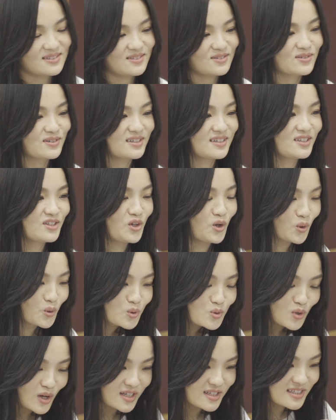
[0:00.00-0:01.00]
对，扭
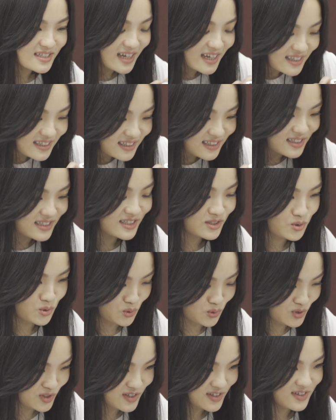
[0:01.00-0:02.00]
转一下这个
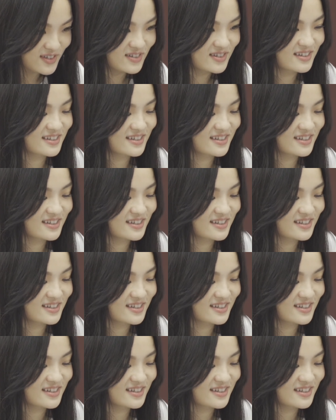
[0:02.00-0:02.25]
局势。